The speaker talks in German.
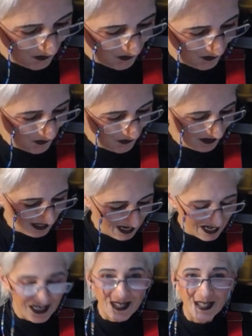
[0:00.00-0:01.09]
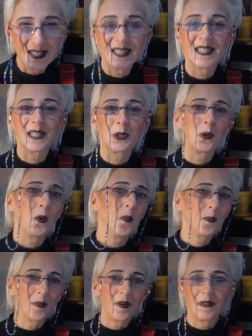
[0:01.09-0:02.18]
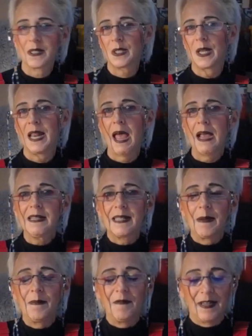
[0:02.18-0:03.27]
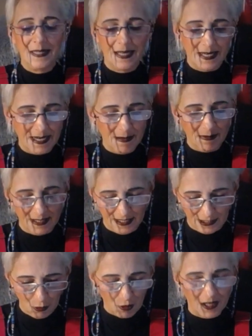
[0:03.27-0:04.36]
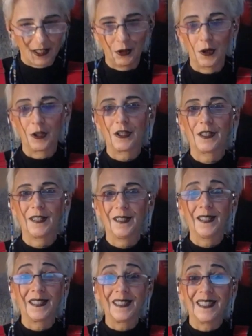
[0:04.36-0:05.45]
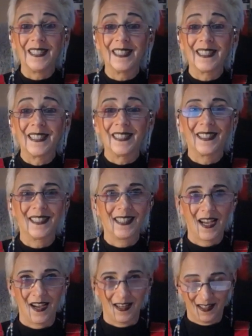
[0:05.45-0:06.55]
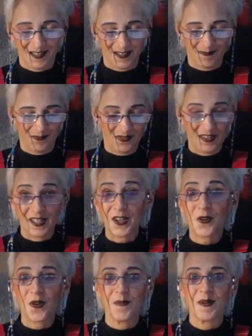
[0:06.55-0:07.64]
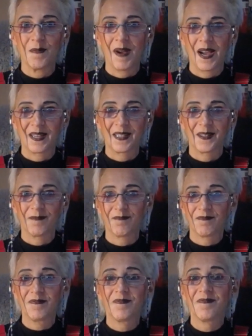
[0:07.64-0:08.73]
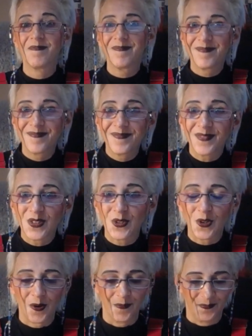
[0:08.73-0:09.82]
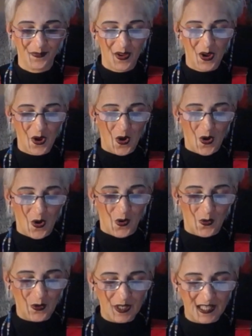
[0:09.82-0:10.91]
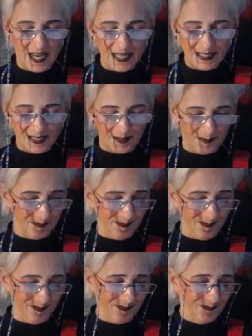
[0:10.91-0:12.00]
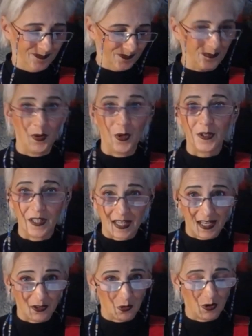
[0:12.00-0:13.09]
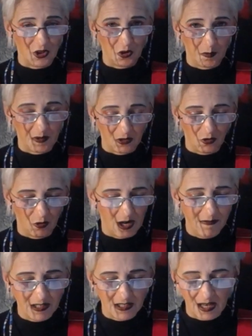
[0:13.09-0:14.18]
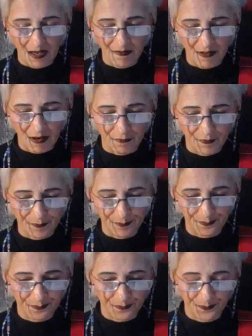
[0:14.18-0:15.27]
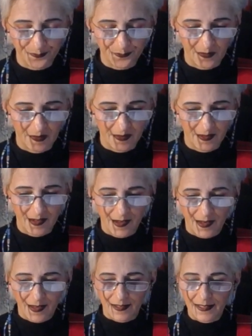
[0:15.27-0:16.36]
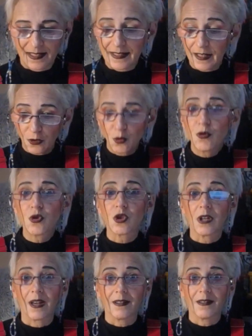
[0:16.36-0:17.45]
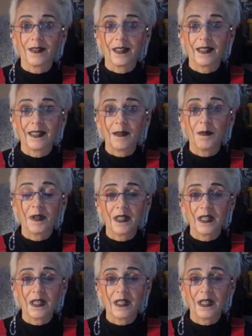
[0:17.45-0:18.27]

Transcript: und dann globt man wieder so langsam, wenn der Nebel sich lockert hat, an diesen Tag der da kommen mag. So, und jetzt möchte ich ganz kurz spirituell was einwerfen. Dieser Zustand, in dem man